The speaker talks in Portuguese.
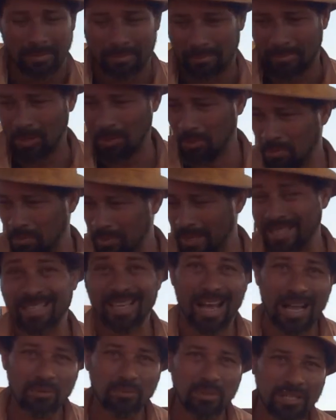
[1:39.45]
meio
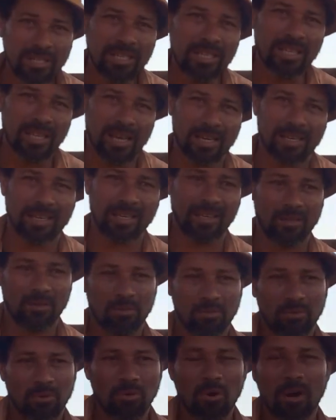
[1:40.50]
pesado ensinar, né?
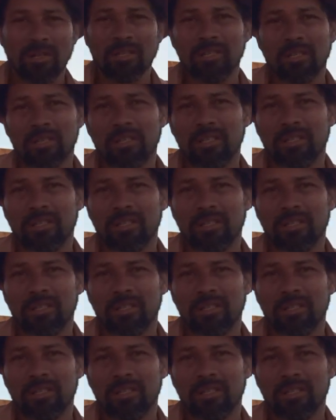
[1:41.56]
Eu, eu gosto de,